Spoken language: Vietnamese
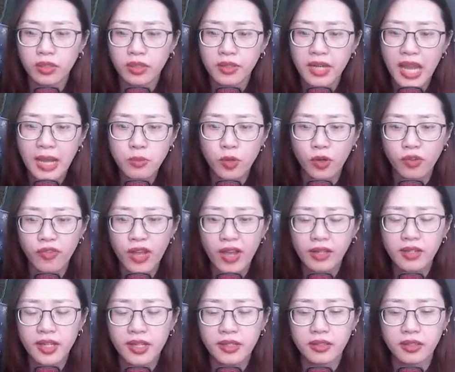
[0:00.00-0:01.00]
đá một
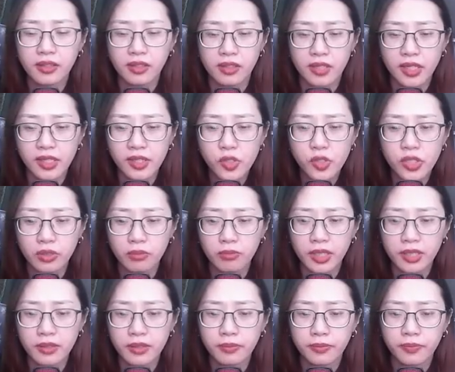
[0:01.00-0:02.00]
phát lên người Lý Trường
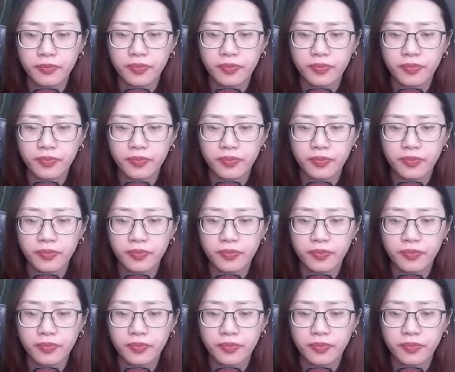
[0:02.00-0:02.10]
Minh.